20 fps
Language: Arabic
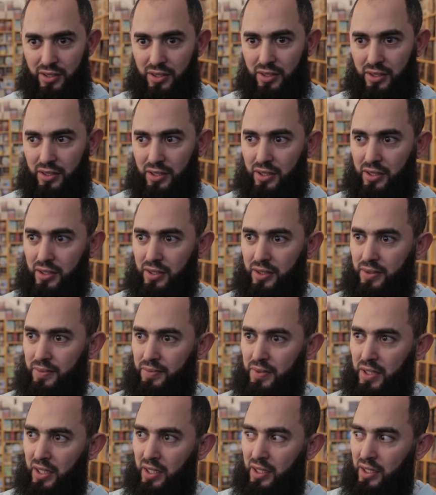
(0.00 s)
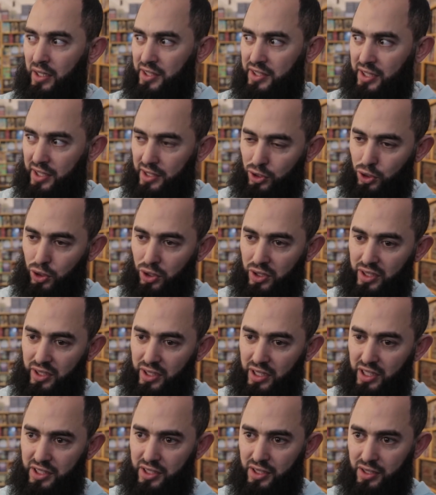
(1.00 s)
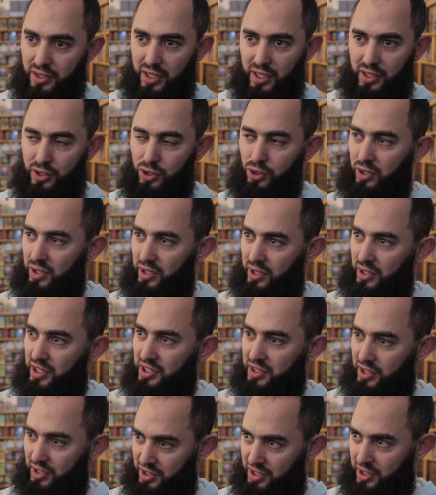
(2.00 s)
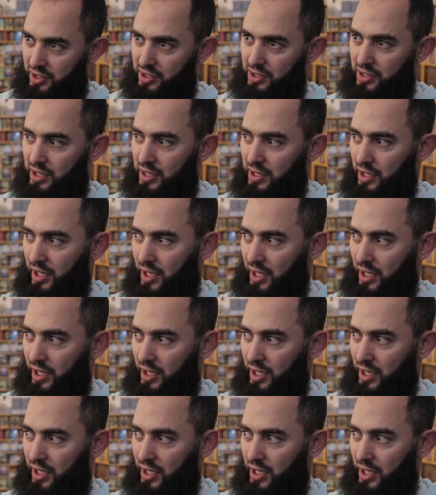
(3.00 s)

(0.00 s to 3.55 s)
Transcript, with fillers: آه، كثره دور النشر كاين دور النشر جديده هذا